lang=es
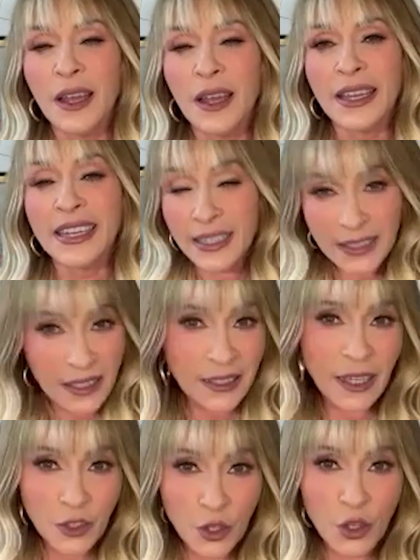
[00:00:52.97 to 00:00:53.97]
Gracias
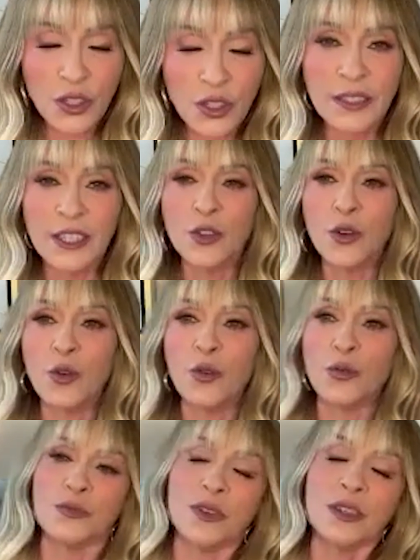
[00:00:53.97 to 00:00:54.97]
a Dios, ha
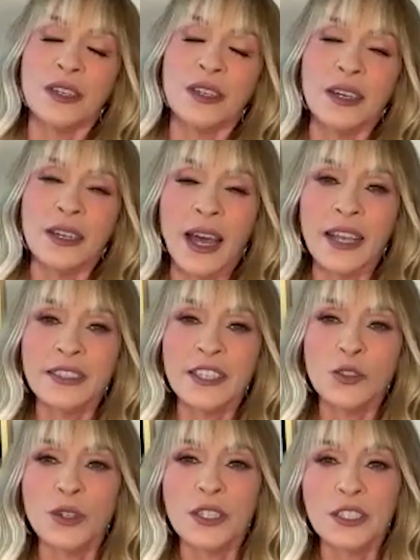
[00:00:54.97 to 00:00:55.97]
sido ha
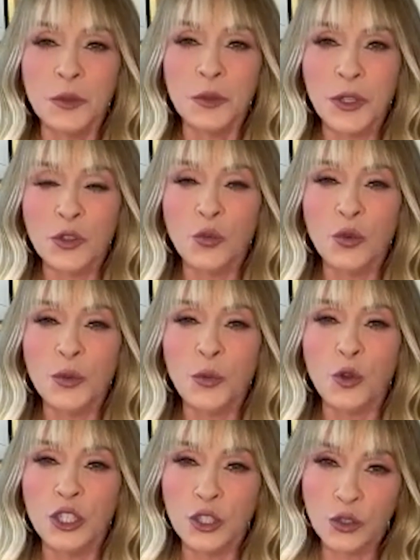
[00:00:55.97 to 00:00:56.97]
sido un recibimiento muy
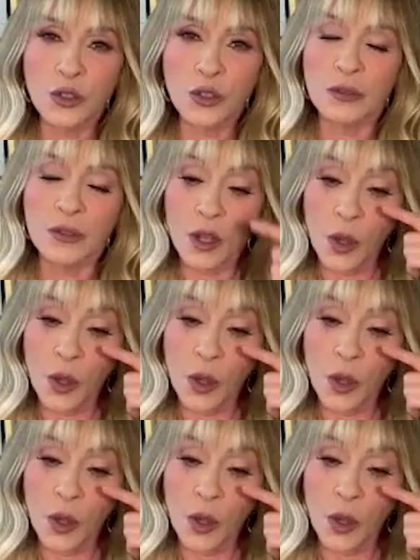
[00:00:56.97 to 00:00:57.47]
bonito